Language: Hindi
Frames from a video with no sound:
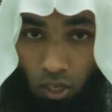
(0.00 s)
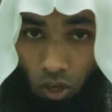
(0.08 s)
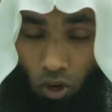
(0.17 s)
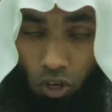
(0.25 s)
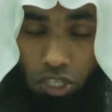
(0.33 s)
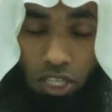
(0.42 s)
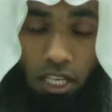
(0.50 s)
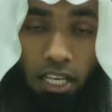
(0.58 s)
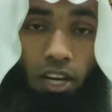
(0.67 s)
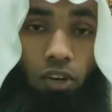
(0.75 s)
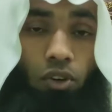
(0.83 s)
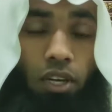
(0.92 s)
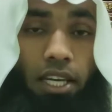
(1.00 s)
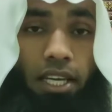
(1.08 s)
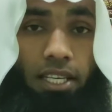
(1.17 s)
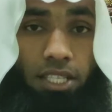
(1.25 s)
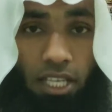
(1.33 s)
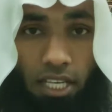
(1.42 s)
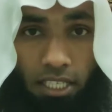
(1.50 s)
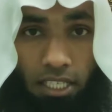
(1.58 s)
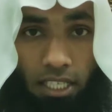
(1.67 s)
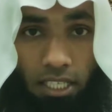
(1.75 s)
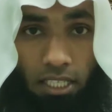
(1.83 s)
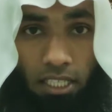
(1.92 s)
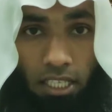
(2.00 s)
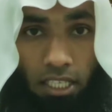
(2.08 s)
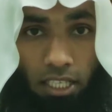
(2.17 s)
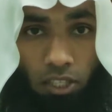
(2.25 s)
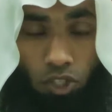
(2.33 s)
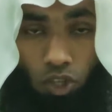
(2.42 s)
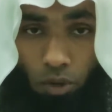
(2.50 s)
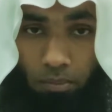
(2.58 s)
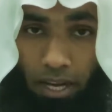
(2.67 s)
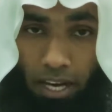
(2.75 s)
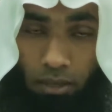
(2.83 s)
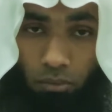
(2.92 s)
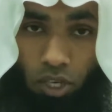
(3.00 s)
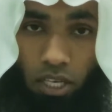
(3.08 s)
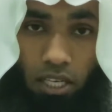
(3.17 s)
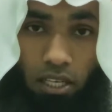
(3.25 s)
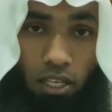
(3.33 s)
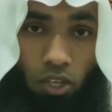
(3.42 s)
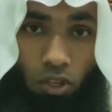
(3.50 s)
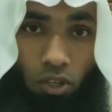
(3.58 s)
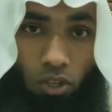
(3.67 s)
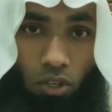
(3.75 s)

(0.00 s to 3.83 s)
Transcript: होश के नाखून लेने चाहिए जो मेहर मुकर्र हो